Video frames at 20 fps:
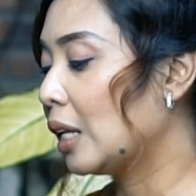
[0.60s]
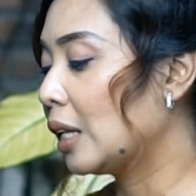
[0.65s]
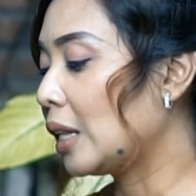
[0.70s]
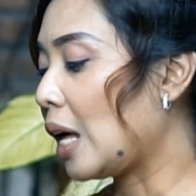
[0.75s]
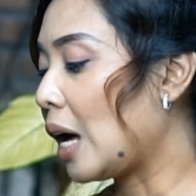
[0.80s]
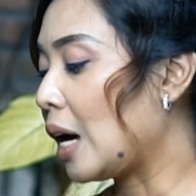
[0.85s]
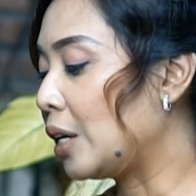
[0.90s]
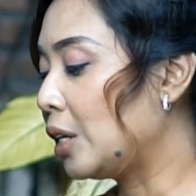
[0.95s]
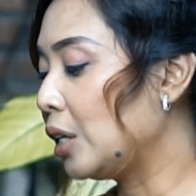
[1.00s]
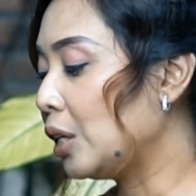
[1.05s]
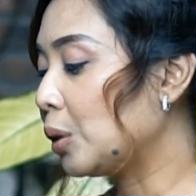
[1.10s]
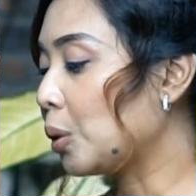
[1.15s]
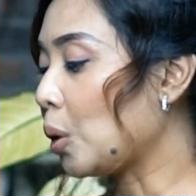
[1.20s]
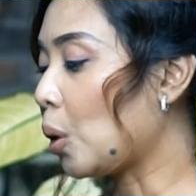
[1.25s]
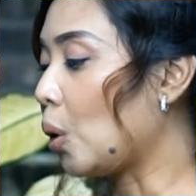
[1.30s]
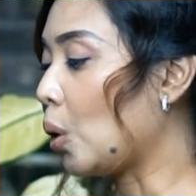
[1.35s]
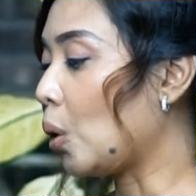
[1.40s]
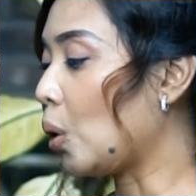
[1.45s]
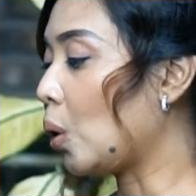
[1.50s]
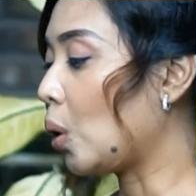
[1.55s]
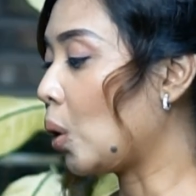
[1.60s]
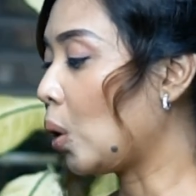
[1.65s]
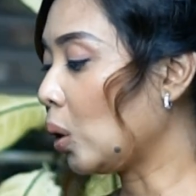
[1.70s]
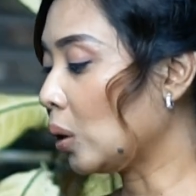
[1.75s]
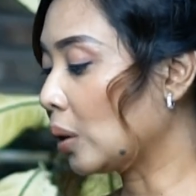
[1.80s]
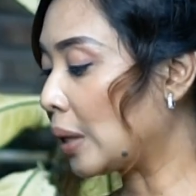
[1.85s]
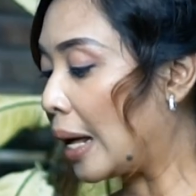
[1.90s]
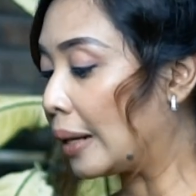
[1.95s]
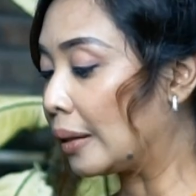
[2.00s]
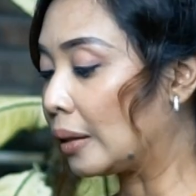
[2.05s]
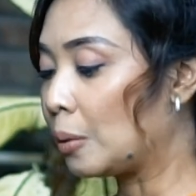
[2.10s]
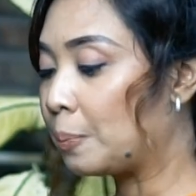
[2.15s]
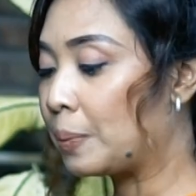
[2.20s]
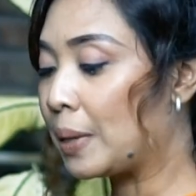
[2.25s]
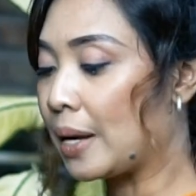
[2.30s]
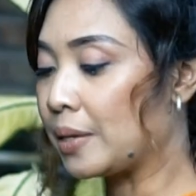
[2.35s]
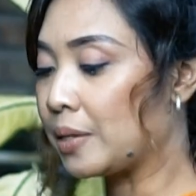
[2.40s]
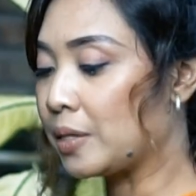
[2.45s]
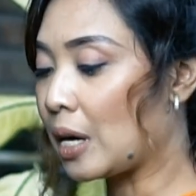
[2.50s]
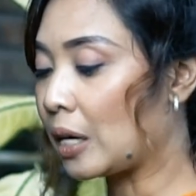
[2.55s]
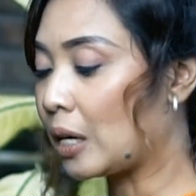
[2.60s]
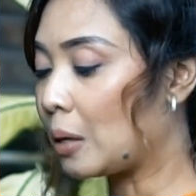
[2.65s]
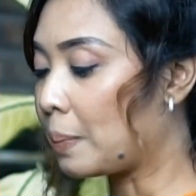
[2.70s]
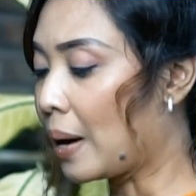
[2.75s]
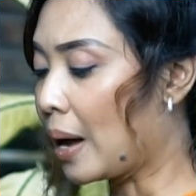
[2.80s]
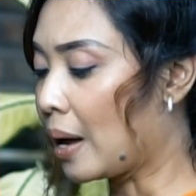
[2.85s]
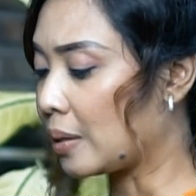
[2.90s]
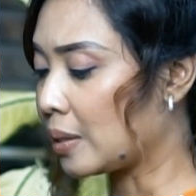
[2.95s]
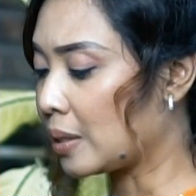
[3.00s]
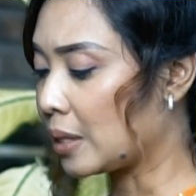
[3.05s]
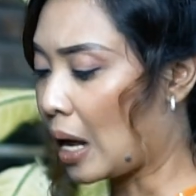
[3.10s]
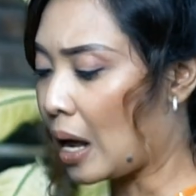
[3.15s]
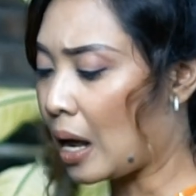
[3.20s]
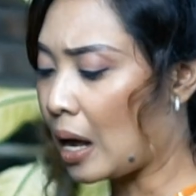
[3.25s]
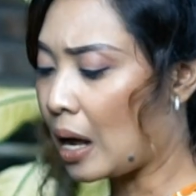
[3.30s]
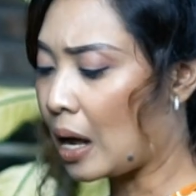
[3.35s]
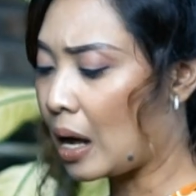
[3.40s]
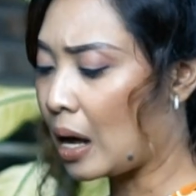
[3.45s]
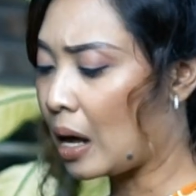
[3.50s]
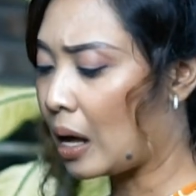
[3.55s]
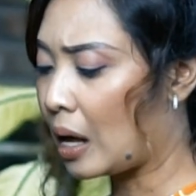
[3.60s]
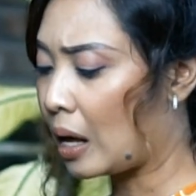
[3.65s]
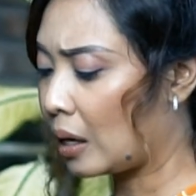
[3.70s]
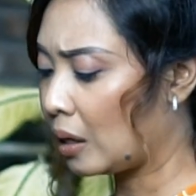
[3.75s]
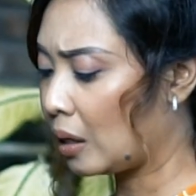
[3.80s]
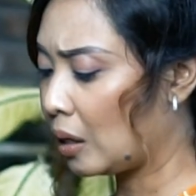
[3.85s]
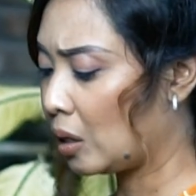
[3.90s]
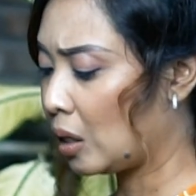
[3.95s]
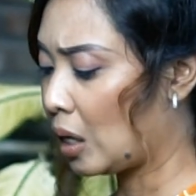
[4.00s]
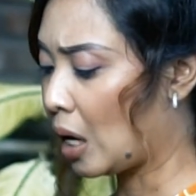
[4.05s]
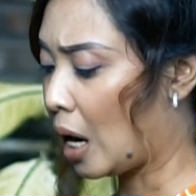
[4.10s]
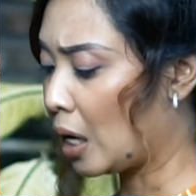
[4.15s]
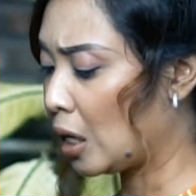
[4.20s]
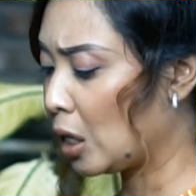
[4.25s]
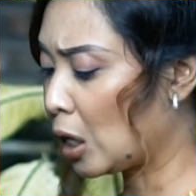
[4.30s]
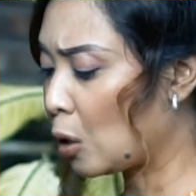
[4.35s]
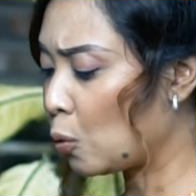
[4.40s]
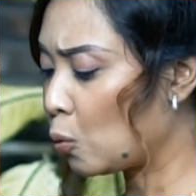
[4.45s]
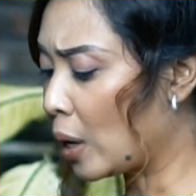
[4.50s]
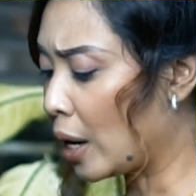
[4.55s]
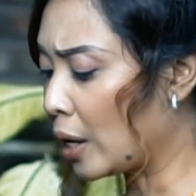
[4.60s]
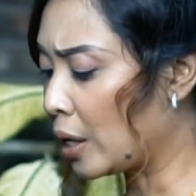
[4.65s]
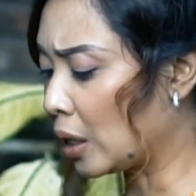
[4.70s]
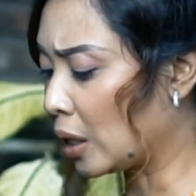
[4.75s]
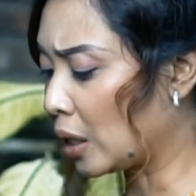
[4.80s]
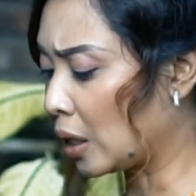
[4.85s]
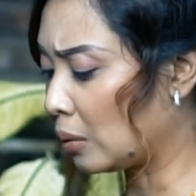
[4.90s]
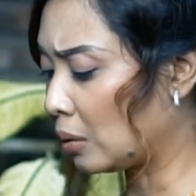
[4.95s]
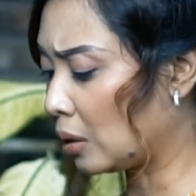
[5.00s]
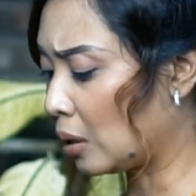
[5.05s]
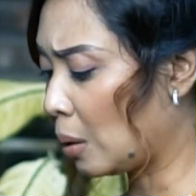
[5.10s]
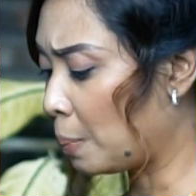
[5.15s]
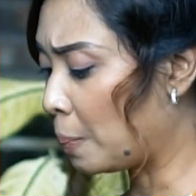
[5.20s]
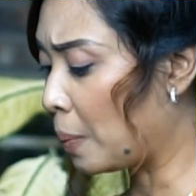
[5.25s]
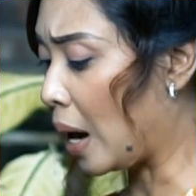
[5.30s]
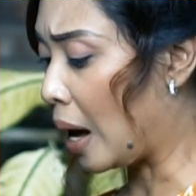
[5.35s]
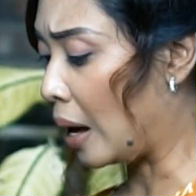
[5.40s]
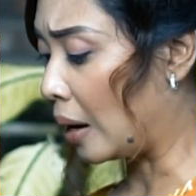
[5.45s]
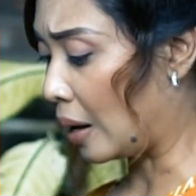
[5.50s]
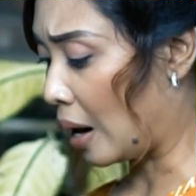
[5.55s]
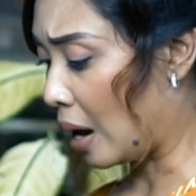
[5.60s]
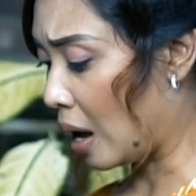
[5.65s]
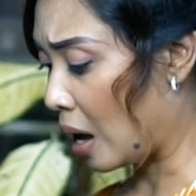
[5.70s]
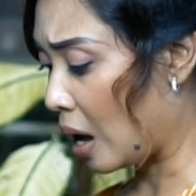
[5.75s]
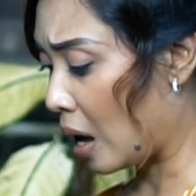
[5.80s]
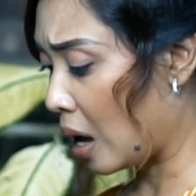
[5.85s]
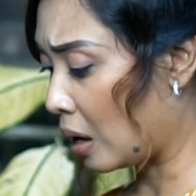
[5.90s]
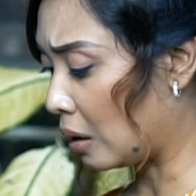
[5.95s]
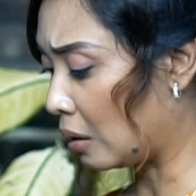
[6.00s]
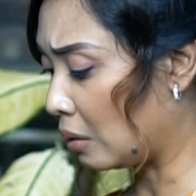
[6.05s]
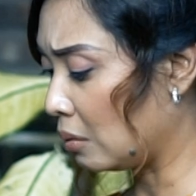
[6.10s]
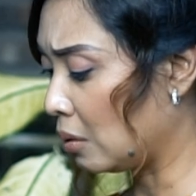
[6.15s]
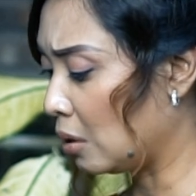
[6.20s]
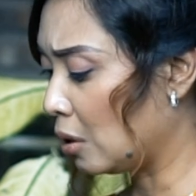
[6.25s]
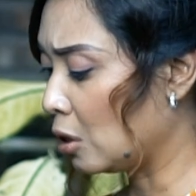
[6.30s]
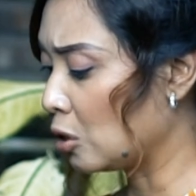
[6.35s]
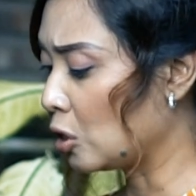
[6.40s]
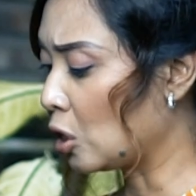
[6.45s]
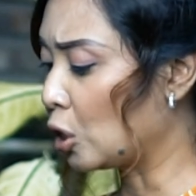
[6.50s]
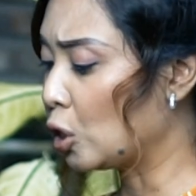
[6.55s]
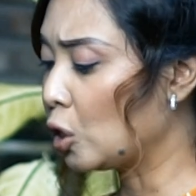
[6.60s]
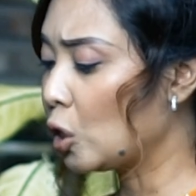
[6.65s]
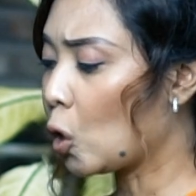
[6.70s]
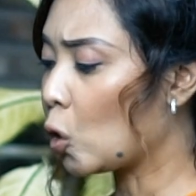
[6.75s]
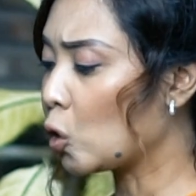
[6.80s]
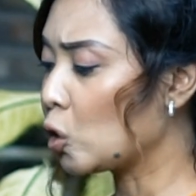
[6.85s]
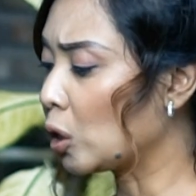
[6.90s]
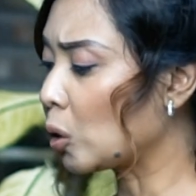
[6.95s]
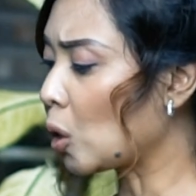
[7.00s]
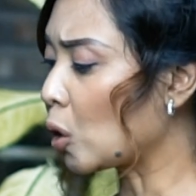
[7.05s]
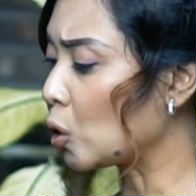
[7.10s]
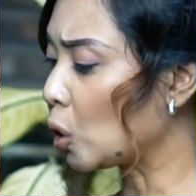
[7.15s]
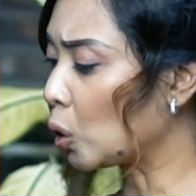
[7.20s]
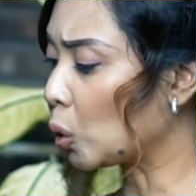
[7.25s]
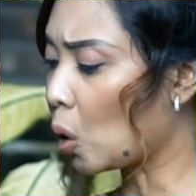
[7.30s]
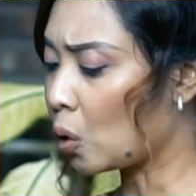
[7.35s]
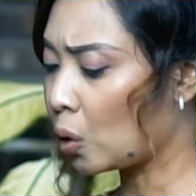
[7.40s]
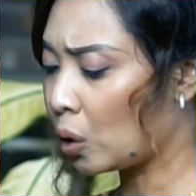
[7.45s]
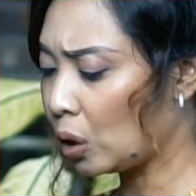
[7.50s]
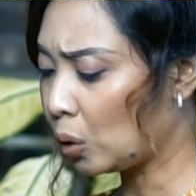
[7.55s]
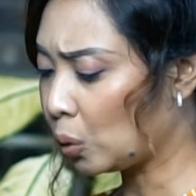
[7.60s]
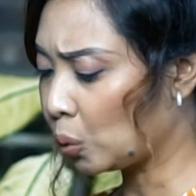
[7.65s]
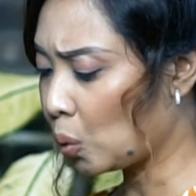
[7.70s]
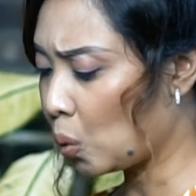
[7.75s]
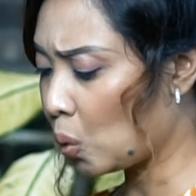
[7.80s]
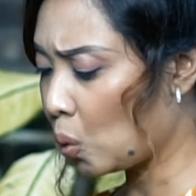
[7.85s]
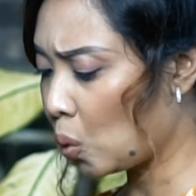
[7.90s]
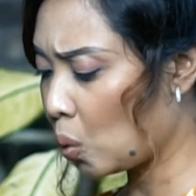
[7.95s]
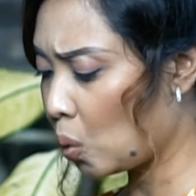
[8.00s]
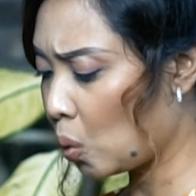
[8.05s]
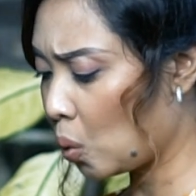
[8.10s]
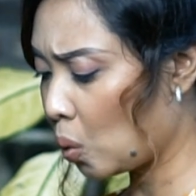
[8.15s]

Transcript: Tadi toh tante belanja ke pasar. Ya ini kan udah deket lebaran. Jadi ya nyetok-nyetok gitu.